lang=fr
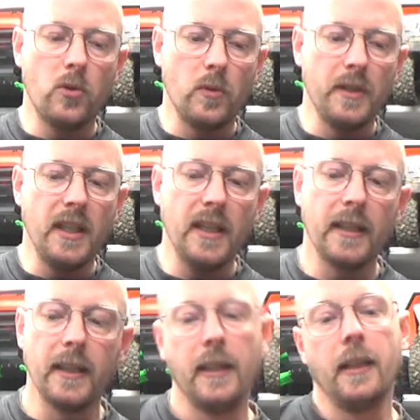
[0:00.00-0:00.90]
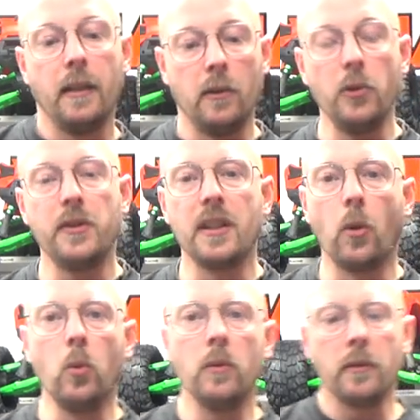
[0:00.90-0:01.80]
sous le nez, le
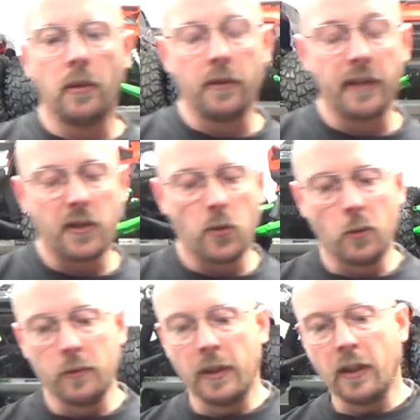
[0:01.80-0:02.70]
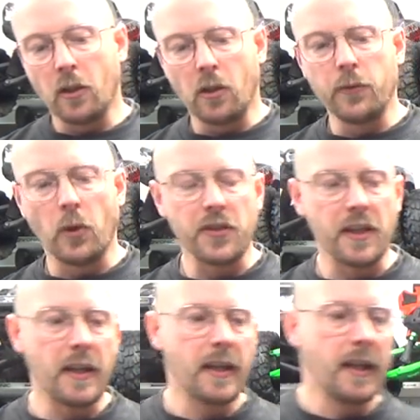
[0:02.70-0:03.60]
tigrou en version renforcée.
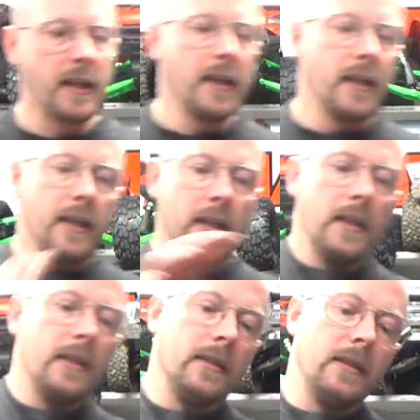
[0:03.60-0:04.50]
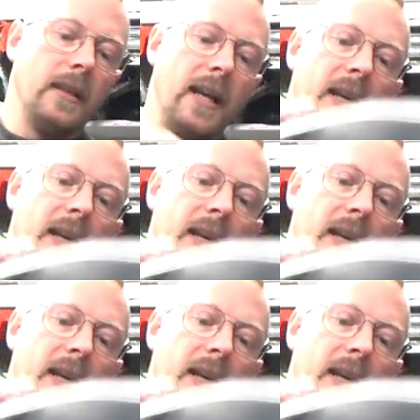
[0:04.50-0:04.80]
Là,